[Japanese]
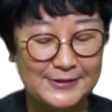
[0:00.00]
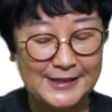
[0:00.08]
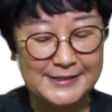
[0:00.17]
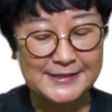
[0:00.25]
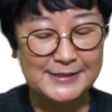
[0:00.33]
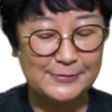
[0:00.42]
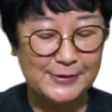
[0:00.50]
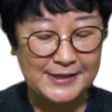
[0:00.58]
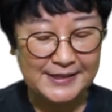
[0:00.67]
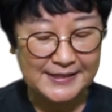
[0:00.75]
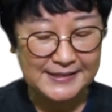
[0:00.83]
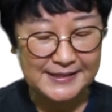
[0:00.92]
る感じの
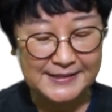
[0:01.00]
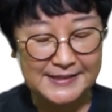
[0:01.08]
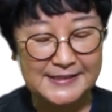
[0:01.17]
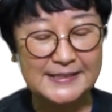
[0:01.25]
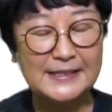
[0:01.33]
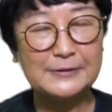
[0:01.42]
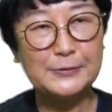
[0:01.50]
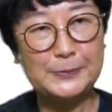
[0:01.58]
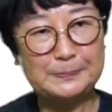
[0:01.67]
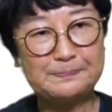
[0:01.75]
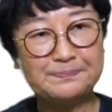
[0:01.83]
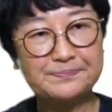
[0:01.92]
映画なんですけど、